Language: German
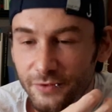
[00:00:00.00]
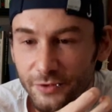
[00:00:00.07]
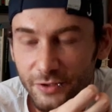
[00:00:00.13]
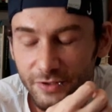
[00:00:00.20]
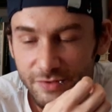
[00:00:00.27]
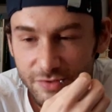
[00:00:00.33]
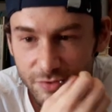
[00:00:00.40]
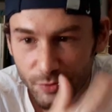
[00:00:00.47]

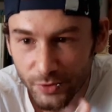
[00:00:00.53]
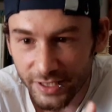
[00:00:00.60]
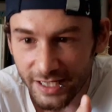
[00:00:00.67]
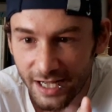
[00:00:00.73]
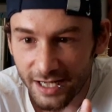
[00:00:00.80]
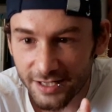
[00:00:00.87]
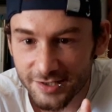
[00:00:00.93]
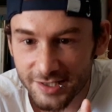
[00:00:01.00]
äh,
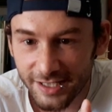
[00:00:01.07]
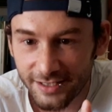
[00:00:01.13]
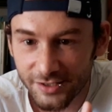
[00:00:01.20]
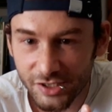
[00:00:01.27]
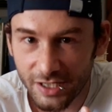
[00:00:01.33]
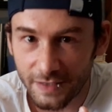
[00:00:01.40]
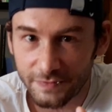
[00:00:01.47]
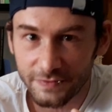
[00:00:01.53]
surreale Szene
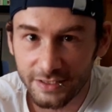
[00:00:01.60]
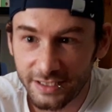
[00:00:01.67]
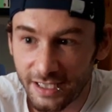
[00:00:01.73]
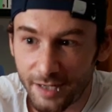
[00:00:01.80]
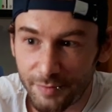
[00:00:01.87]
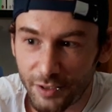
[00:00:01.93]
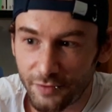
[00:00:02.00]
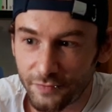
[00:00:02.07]
schaffen, die
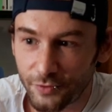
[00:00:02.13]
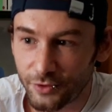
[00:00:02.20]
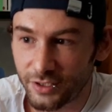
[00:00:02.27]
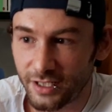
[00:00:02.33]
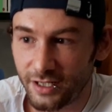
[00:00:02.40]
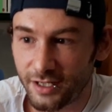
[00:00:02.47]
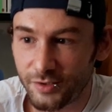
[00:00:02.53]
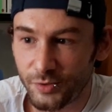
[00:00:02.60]
aber aufgrund
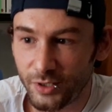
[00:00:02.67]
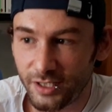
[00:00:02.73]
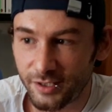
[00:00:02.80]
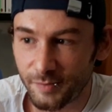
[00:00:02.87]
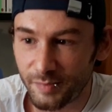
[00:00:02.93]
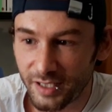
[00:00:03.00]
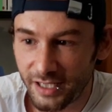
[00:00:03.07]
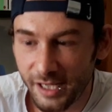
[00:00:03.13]
der
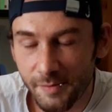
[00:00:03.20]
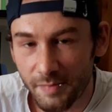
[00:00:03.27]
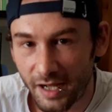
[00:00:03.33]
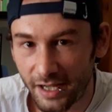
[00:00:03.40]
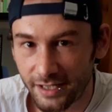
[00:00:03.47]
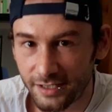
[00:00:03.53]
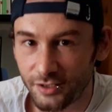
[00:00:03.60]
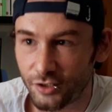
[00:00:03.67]
natürlichen
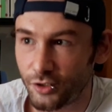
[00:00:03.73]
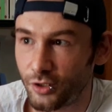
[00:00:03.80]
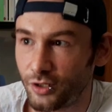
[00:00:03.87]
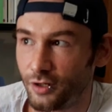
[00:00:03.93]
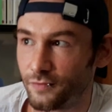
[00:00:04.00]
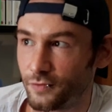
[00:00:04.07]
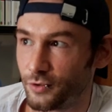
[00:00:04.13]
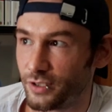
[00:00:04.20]
Begebenheiten, auch
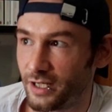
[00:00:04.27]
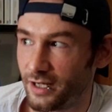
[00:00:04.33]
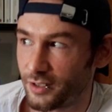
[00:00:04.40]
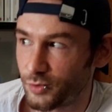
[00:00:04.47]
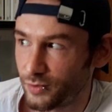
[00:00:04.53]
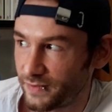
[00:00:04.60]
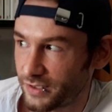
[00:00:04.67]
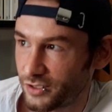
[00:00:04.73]
aufgrund der
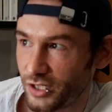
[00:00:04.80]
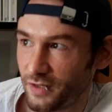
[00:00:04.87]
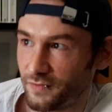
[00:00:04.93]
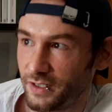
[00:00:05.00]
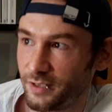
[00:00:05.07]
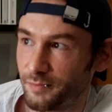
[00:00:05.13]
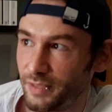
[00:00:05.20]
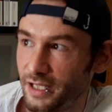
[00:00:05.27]

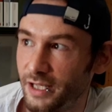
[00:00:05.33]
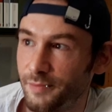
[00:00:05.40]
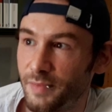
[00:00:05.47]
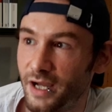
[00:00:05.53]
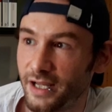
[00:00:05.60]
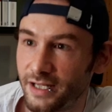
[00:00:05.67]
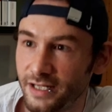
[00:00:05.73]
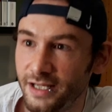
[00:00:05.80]
naturwissenschaftlichen
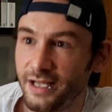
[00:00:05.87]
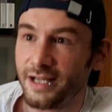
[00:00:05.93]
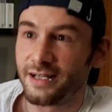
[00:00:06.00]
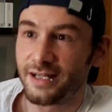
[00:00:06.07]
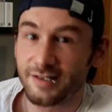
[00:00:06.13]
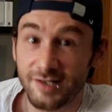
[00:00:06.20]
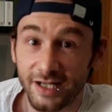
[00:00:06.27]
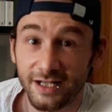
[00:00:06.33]
Begebenheiten
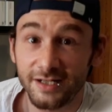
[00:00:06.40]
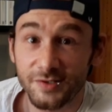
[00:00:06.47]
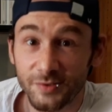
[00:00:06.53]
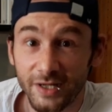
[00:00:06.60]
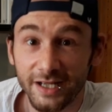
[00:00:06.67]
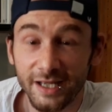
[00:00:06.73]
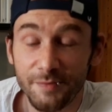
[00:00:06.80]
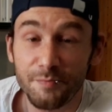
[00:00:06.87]
tatsächlich so
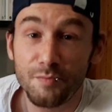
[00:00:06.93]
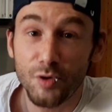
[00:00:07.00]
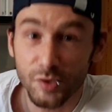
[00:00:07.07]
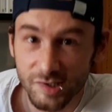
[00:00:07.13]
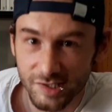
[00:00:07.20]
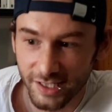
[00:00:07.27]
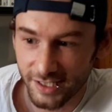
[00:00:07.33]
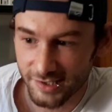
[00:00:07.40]
ergeben
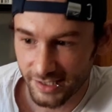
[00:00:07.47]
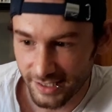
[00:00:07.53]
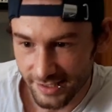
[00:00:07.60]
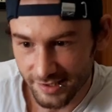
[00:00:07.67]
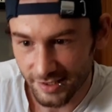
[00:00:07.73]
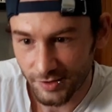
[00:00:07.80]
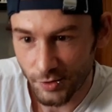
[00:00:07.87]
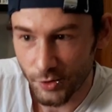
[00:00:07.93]
muss. Da ist
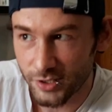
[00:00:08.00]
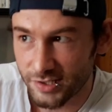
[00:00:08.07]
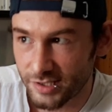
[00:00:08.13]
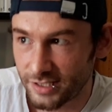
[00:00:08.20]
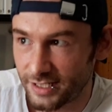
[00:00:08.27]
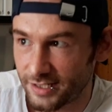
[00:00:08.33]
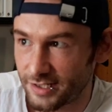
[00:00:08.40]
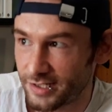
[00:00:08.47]
nichts
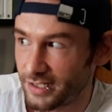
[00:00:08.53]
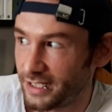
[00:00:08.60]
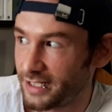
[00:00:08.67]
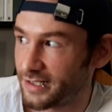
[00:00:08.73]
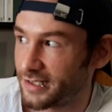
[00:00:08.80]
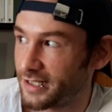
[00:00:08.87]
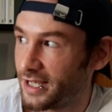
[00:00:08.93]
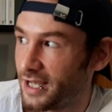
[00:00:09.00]
gekünstelt, es ist
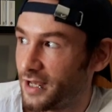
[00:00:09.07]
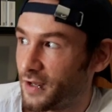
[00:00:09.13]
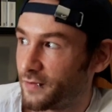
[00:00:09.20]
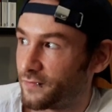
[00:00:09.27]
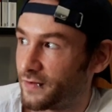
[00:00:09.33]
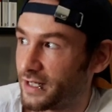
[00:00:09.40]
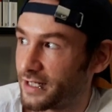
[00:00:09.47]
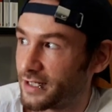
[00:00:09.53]
nichts
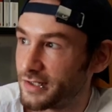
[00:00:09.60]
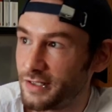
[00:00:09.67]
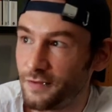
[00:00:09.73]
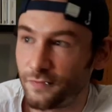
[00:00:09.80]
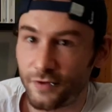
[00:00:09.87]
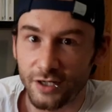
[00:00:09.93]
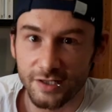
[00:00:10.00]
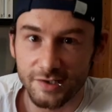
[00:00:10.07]

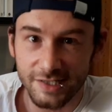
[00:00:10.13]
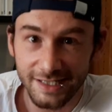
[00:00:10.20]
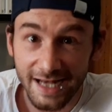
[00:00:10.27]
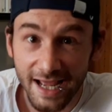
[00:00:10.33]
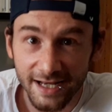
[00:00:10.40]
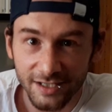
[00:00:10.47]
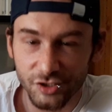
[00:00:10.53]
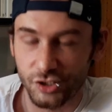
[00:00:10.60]
Fantasievolles
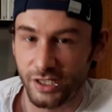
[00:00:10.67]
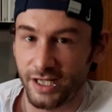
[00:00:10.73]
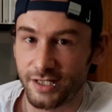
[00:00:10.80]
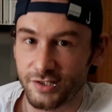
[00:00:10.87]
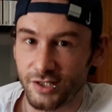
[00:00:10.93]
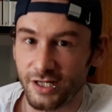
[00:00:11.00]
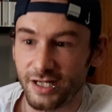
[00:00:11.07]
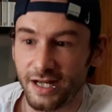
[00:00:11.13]
hineingesteckt,
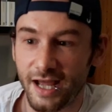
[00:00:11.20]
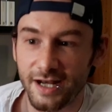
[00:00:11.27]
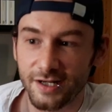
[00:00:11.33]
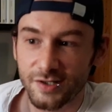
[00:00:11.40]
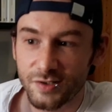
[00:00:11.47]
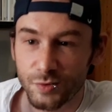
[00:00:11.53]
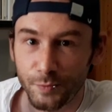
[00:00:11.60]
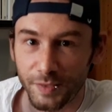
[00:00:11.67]
sondern eine
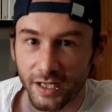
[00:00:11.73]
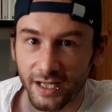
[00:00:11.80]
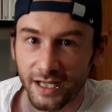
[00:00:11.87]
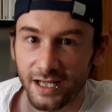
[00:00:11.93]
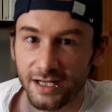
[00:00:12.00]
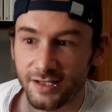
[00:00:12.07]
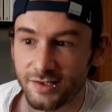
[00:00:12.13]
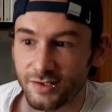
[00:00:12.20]
super
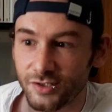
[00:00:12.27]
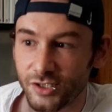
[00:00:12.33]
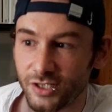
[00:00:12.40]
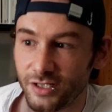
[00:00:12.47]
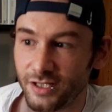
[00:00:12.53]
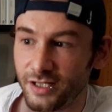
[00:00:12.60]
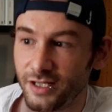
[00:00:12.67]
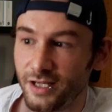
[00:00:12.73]

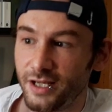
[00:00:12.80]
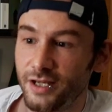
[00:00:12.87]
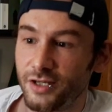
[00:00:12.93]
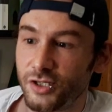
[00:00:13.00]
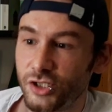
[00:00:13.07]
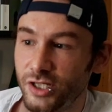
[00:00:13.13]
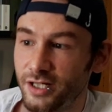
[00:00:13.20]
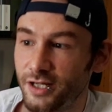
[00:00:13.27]
realistische
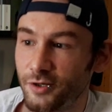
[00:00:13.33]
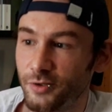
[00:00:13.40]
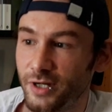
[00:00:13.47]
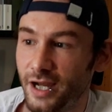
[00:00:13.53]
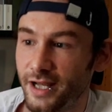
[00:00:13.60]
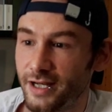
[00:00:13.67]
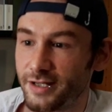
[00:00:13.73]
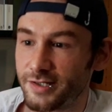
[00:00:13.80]
Schilderung
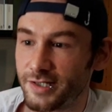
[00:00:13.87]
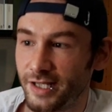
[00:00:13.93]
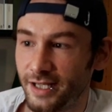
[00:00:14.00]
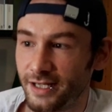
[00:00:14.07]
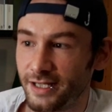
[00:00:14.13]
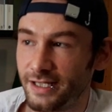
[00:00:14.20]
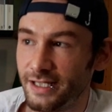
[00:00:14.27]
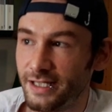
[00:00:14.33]
einer
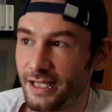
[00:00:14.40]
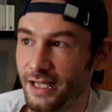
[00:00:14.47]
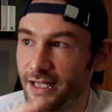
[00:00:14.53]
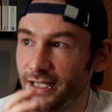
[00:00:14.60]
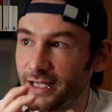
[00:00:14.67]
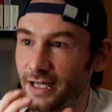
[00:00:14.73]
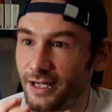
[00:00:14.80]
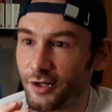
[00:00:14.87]
Szene, die in
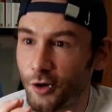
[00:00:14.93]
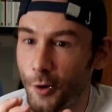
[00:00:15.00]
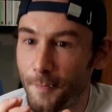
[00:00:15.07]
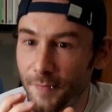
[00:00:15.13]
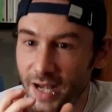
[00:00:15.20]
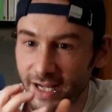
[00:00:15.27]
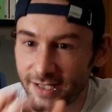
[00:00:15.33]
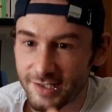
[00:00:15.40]
ihrer
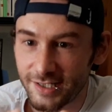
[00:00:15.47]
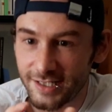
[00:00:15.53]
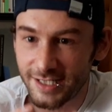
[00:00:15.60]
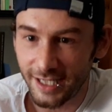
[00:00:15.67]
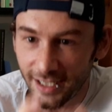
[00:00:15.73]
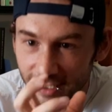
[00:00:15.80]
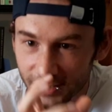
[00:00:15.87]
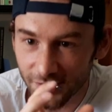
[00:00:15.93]

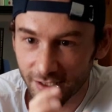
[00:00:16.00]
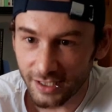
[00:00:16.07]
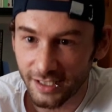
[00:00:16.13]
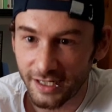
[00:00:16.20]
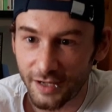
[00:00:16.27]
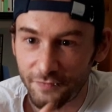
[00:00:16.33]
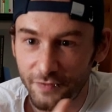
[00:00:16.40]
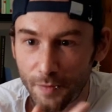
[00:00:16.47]
Komplexität und in
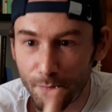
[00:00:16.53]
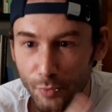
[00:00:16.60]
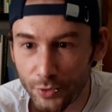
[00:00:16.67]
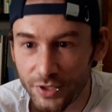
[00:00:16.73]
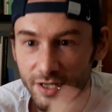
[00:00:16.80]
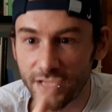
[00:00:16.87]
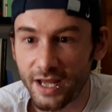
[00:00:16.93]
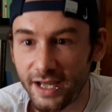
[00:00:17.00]
der
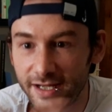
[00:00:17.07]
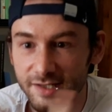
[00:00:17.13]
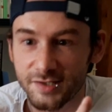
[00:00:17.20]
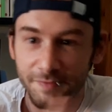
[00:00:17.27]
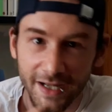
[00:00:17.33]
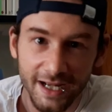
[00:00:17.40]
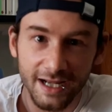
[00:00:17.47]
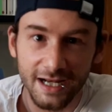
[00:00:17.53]
Verbundenheit
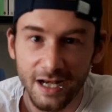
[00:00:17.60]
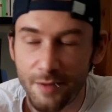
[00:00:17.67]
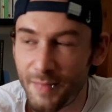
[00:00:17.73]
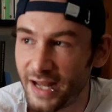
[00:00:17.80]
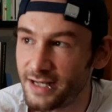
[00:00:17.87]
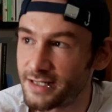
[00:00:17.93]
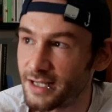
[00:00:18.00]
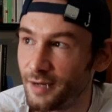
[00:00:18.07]
zweier
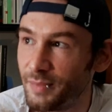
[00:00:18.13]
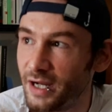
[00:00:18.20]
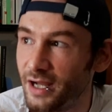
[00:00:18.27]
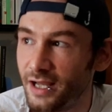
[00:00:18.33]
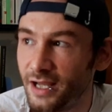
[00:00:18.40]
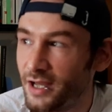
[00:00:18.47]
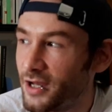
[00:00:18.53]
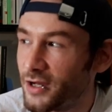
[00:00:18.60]
Elemente aber
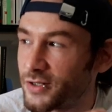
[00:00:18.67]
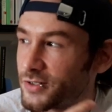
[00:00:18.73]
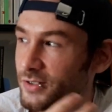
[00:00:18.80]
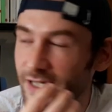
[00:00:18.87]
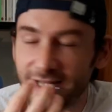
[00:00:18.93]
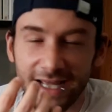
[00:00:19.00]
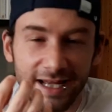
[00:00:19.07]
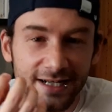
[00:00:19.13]
so
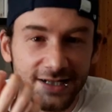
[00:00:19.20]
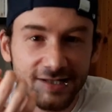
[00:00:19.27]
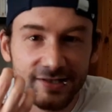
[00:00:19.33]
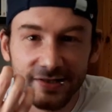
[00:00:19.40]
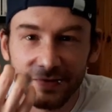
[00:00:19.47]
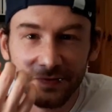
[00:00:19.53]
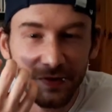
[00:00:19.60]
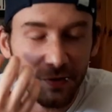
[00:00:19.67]
eine
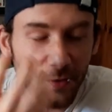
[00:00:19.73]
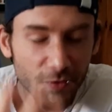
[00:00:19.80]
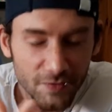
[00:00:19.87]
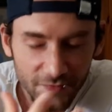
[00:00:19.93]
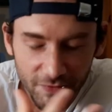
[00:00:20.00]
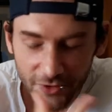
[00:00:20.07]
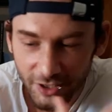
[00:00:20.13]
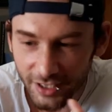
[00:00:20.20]
ganz wie
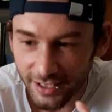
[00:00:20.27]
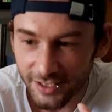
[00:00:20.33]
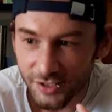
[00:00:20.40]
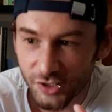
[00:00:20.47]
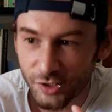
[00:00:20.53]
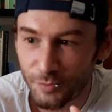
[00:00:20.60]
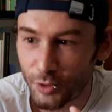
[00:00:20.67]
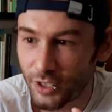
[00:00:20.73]
unwirkliche
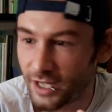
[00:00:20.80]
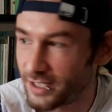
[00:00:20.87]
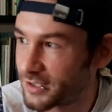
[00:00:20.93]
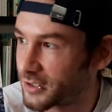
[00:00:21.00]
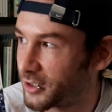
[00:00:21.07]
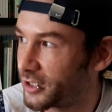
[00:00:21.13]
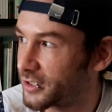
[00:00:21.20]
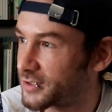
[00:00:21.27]
Stimmung
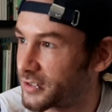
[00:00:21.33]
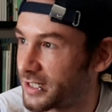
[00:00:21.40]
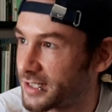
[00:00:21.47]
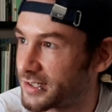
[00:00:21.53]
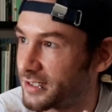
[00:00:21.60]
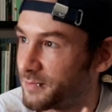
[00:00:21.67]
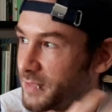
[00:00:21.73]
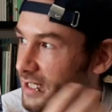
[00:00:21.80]
erzeugt,
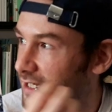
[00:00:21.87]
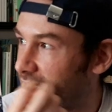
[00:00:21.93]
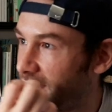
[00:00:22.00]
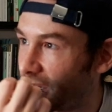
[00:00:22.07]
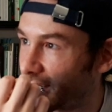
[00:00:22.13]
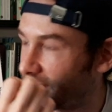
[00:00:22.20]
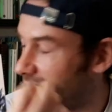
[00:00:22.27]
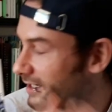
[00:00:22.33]
sodass ich mir
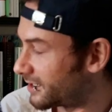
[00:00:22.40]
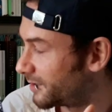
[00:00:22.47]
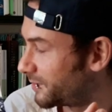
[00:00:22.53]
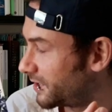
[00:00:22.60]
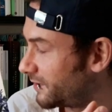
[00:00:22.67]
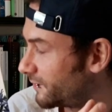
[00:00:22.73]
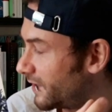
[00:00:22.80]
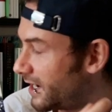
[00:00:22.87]
danach gedacht habe,
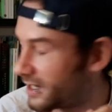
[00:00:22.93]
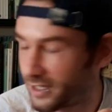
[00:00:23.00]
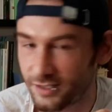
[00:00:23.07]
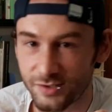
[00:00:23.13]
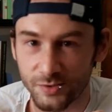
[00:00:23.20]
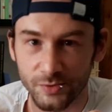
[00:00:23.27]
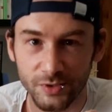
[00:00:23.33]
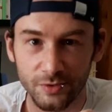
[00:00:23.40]
ich fahre
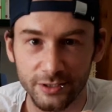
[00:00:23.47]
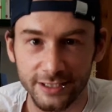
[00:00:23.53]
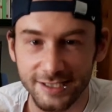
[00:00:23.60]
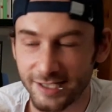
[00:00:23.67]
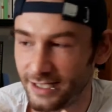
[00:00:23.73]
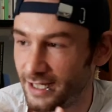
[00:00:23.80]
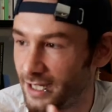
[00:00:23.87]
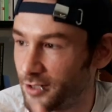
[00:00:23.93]
zu Julie
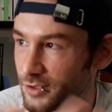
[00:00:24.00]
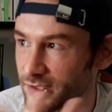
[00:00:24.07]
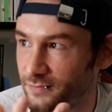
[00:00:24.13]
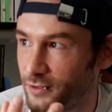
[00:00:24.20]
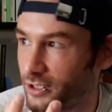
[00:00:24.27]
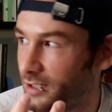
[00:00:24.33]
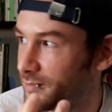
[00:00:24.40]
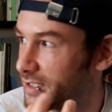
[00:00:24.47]
C. nach Hause, wo
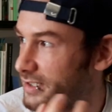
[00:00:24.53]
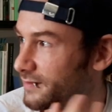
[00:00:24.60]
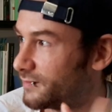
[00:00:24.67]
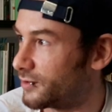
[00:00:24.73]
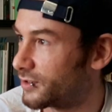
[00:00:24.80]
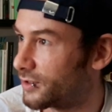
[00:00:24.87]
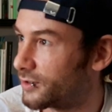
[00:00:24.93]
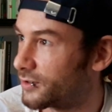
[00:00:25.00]
auch immer sie
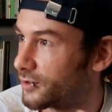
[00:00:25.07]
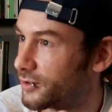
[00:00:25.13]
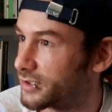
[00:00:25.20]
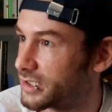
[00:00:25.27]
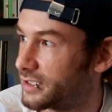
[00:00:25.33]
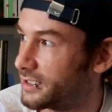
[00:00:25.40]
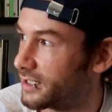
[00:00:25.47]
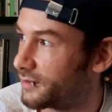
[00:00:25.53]
wohnt, und
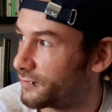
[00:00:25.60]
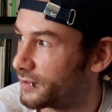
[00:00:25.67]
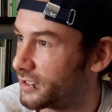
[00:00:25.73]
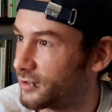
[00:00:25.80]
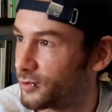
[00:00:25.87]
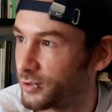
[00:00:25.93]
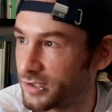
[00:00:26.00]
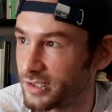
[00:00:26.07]
küsse ihr dafür den
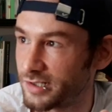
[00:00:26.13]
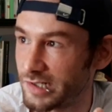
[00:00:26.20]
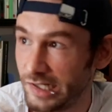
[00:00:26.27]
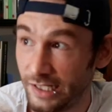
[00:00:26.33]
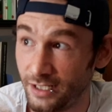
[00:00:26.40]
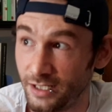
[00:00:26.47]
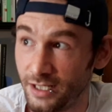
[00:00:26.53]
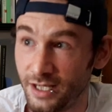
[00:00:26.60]
großen
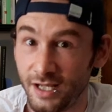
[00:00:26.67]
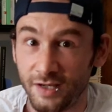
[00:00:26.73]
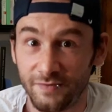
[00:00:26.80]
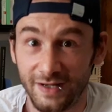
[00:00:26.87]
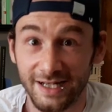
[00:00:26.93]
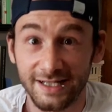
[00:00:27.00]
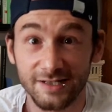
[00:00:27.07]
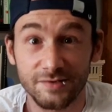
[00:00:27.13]
C,
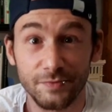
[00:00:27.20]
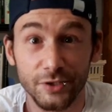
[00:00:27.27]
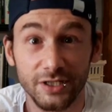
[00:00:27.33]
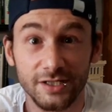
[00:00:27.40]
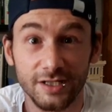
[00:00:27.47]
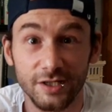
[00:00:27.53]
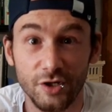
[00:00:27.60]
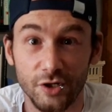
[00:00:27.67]
weil ich es
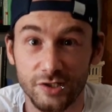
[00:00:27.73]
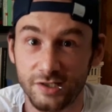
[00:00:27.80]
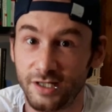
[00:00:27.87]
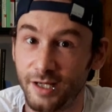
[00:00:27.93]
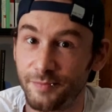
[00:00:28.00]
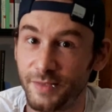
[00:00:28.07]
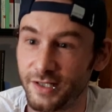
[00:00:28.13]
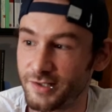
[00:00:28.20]
wirklich genossen
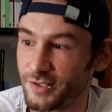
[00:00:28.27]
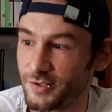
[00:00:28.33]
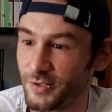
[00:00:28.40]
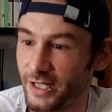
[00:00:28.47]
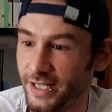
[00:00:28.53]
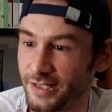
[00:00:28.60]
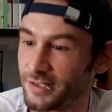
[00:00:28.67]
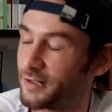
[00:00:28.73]
habe, das zu
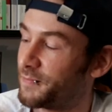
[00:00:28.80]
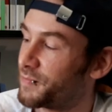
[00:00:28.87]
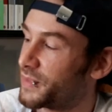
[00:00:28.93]
lesen.